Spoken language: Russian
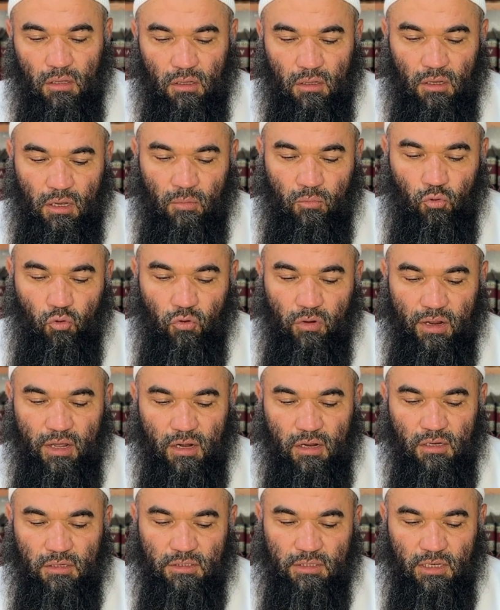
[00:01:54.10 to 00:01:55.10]
Абу
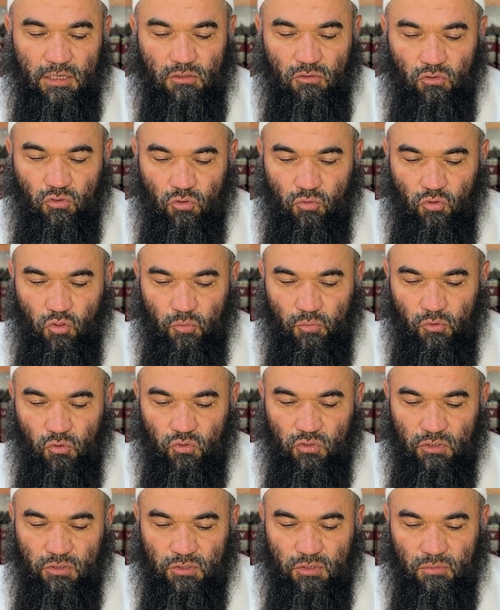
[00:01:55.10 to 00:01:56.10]
Гурайра рассказывал о том, что Пророк
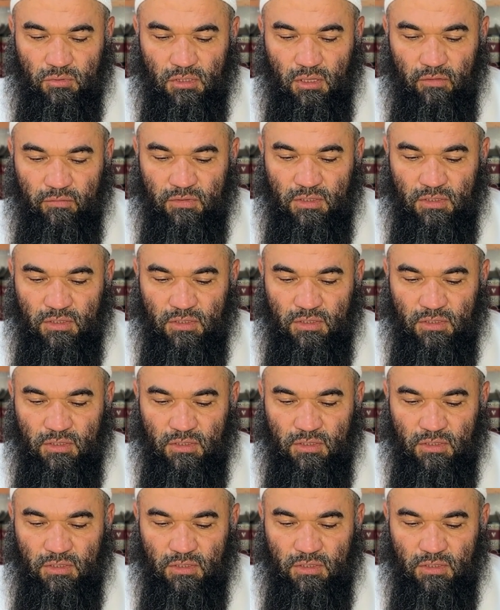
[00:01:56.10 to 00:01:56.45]
Салсам сказал,